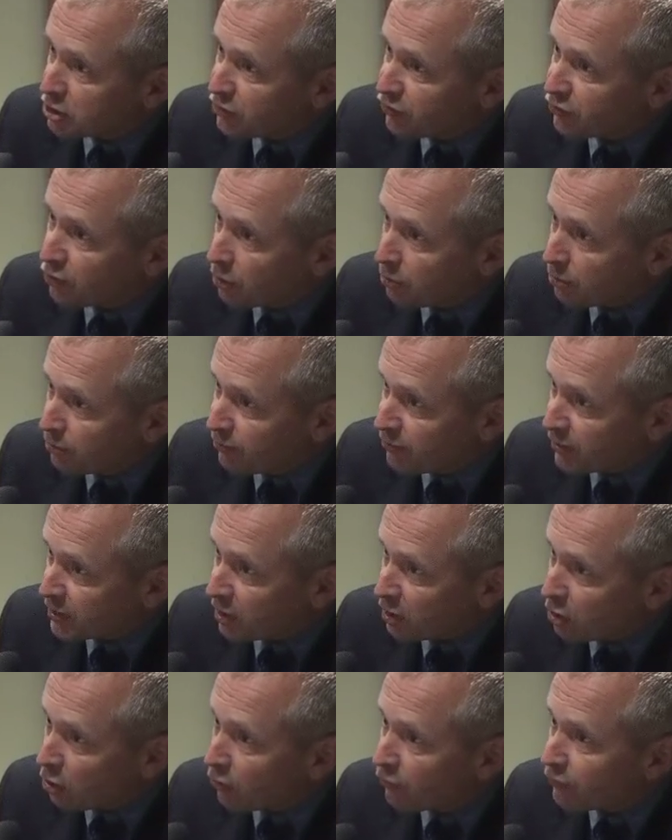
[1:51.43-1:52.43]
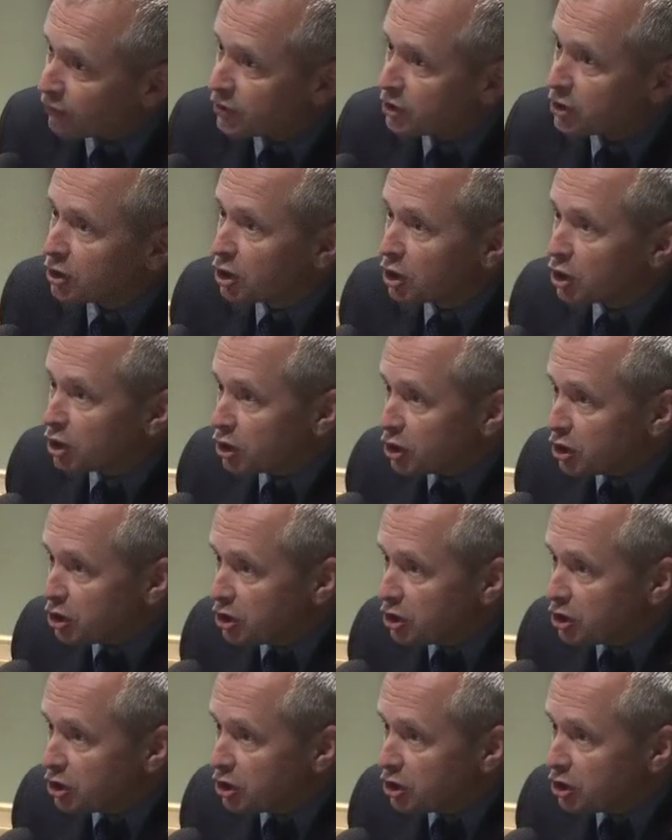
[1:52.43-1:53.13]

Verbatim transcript: przeciwko obywatelowi.